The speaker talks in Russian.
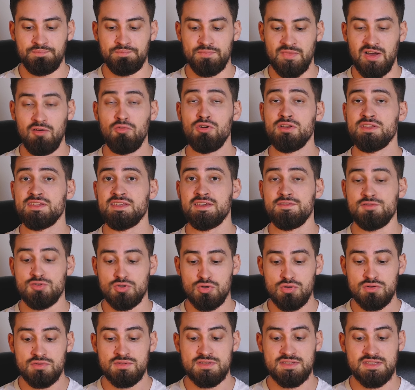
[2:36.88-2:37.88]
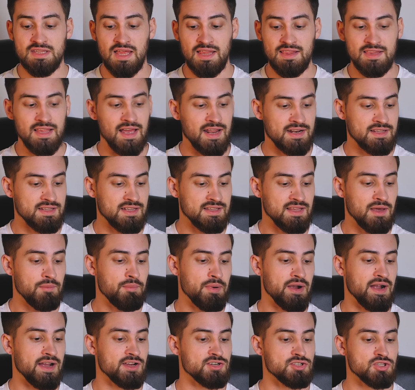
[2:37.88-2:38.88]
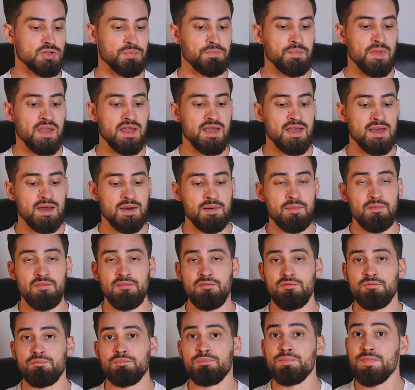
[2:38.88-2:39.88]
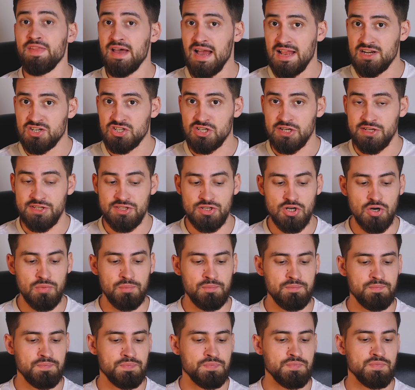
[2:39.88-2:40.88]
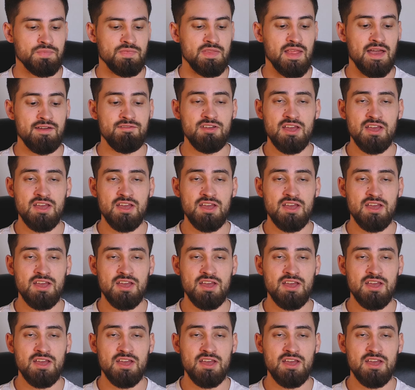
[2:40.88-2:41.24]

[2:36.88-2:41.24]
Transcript: Довольно-таки все стандартно, да, пока что. Дальше идем. На